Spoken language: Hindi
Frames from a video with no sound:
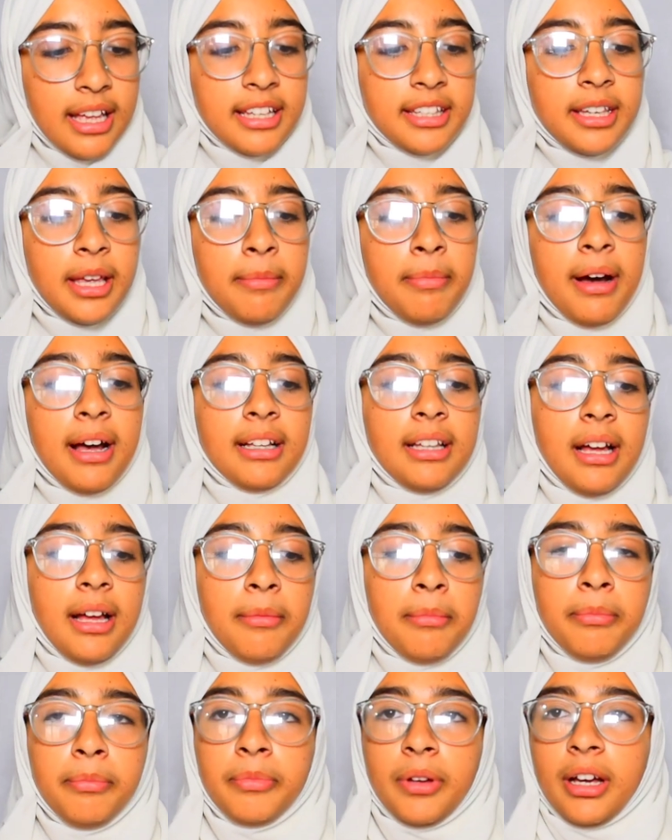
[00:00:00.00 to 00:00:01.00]
इसके बाद
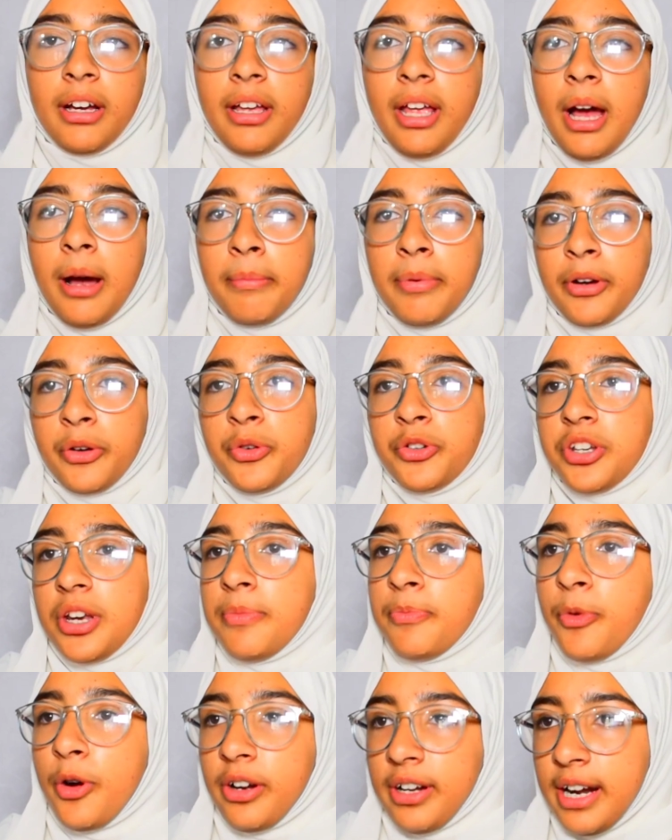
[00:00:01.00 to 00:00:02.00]
हम यहाँ पर कुछ
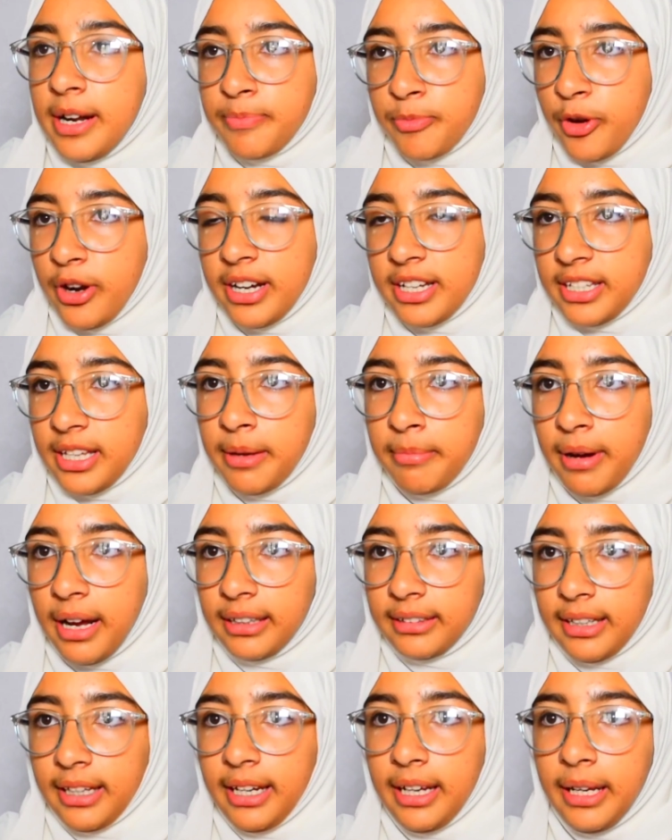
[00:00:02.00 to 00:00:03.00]
इम्पोर्टेंट पॉइंट्स की
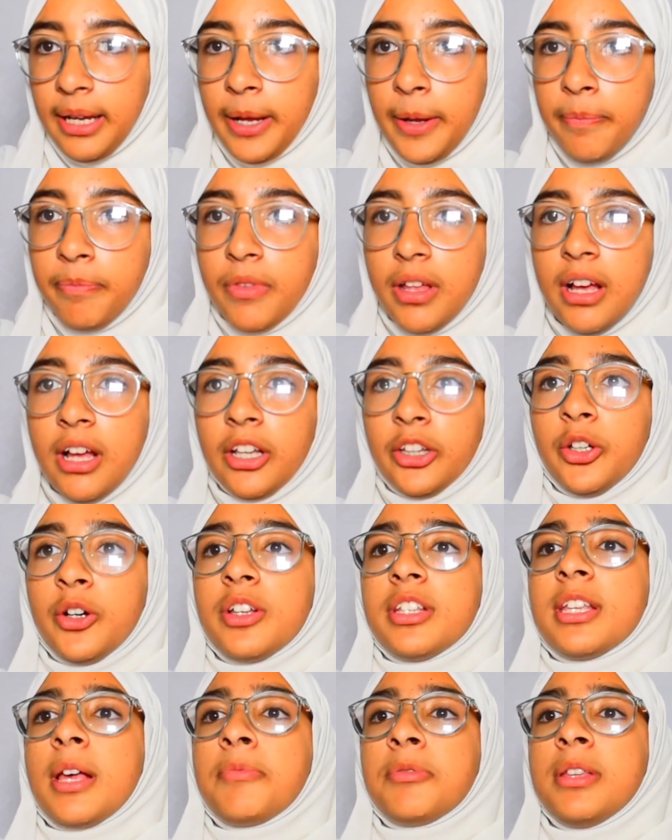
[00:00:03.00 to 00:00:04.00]
बात करेंगे
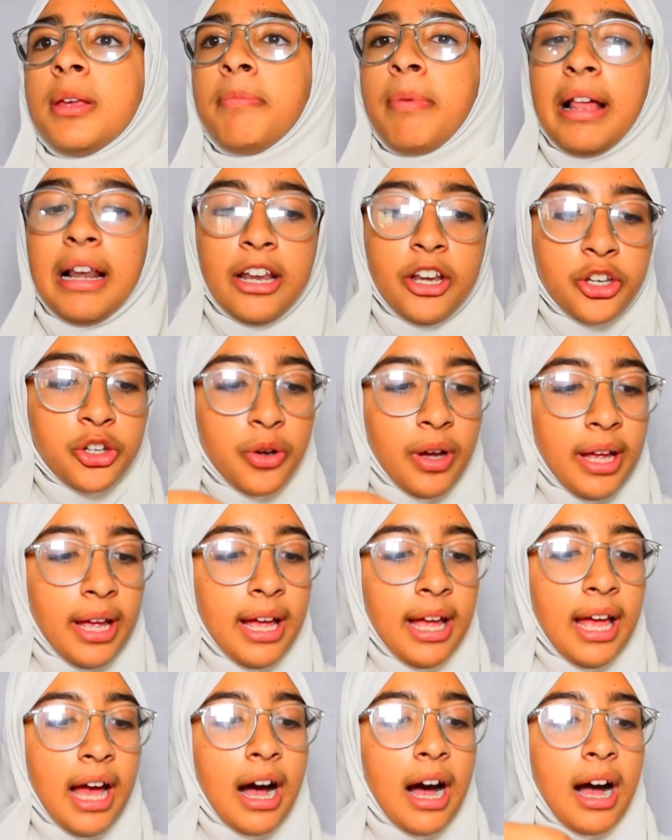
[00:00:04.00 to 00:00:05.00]
तो सबसे पहले जो
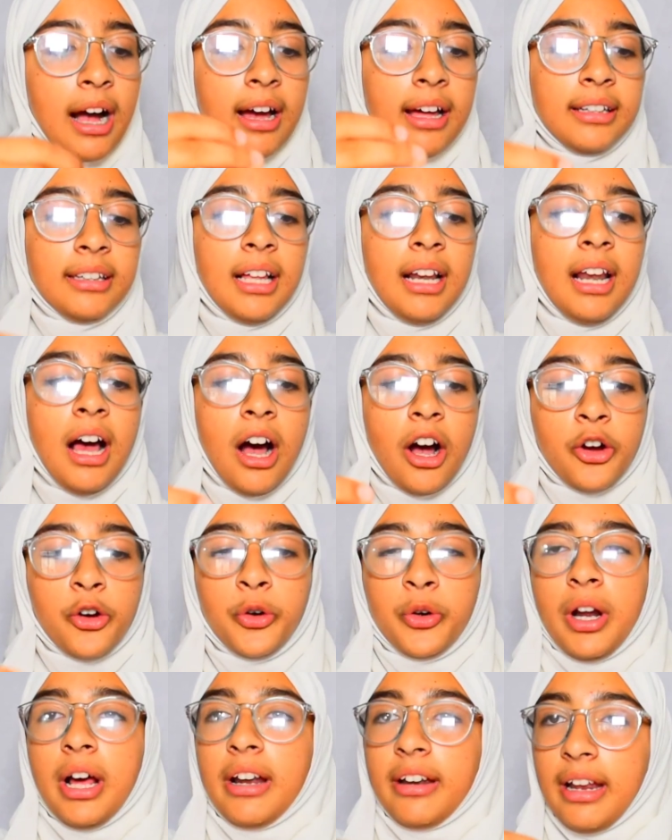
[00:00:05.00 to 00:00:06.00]
है अगरतला
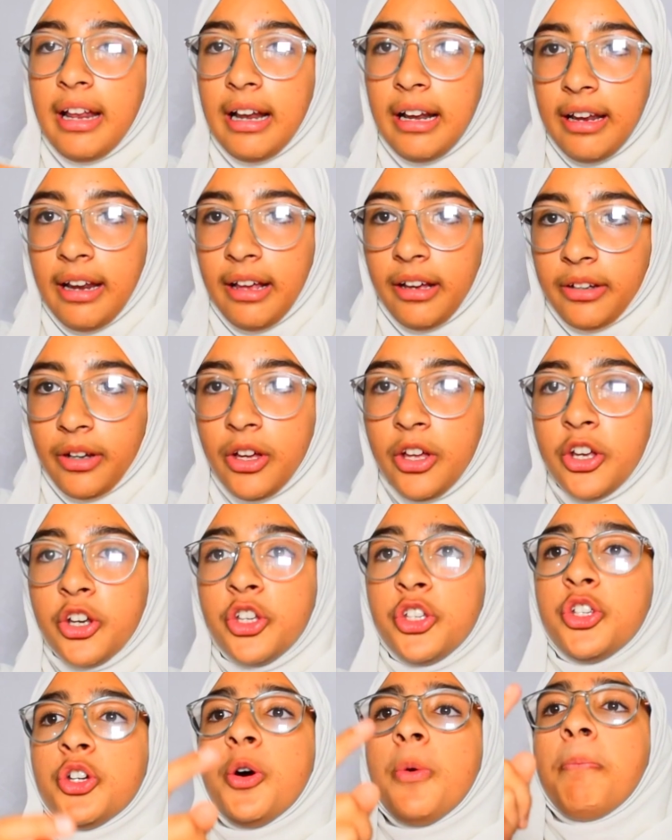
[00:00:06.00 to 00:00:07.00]
अखूरा रेल लिंक
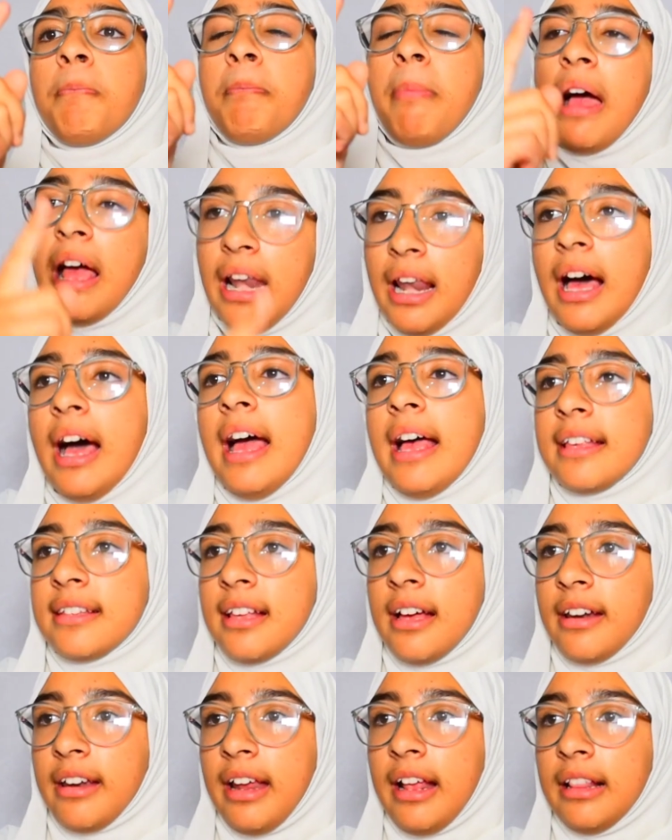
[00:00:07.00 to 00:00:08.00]
जो पहला
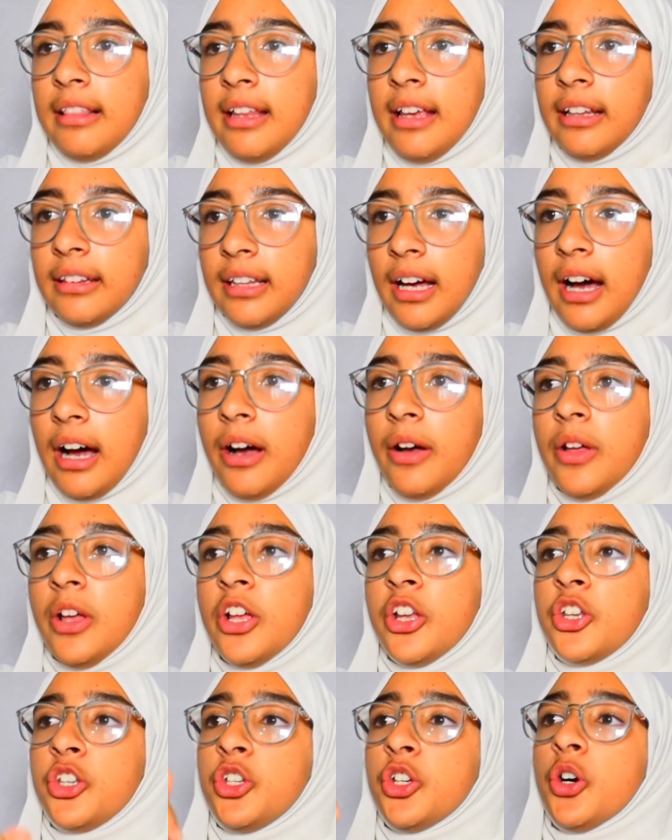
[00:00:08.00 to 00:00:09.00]
ऐसा रेल लिंक था
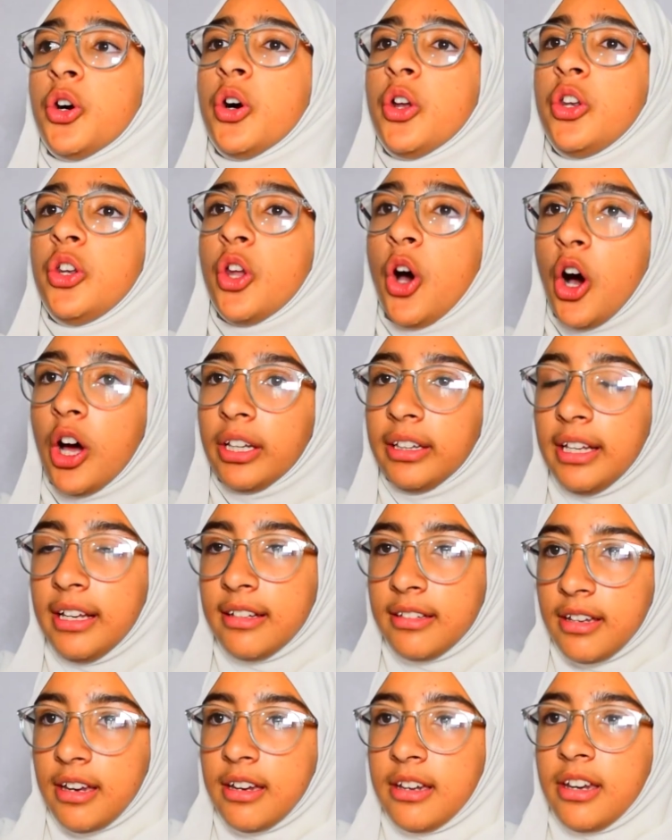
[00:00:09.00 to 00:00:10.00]
जो नॉर्थ
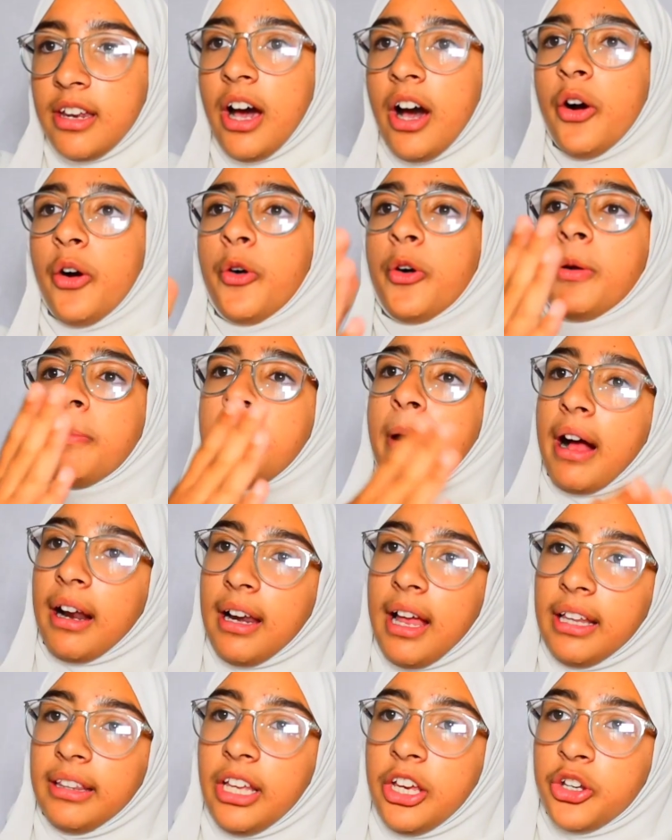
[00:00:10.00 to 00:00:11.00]
ईस्ट इंडिया और
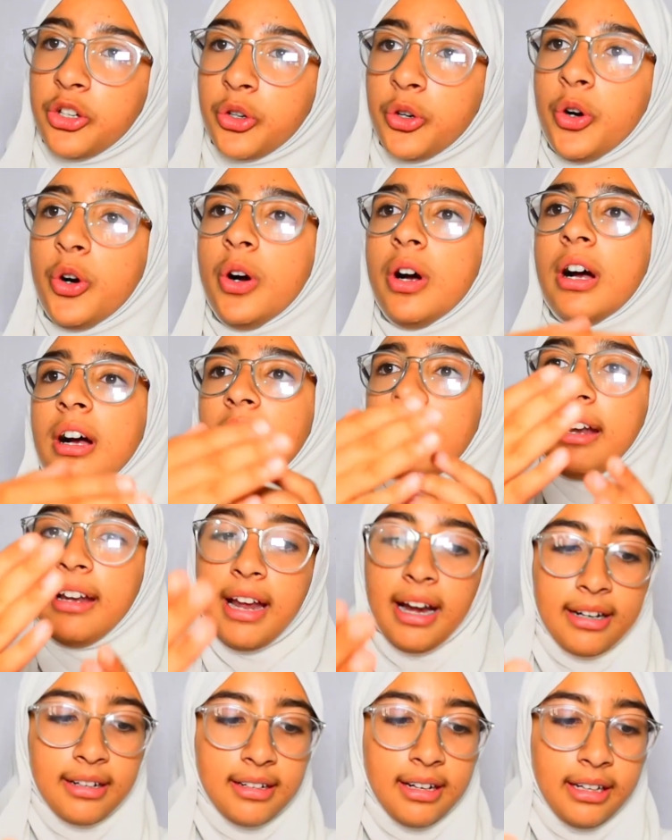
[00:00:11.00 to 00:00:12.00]
बांग्लादेश को
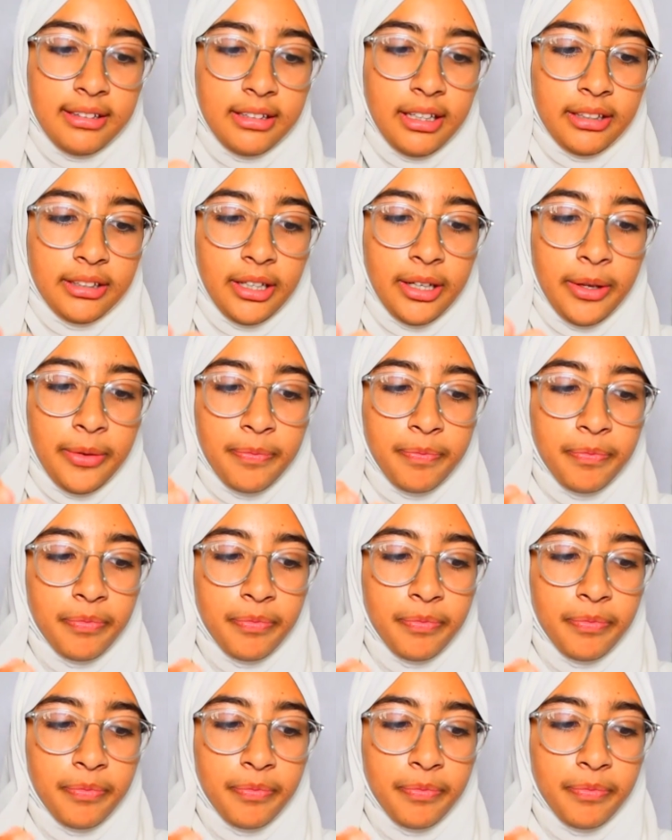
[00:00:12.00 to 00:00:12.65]
कनेक्ट करते थे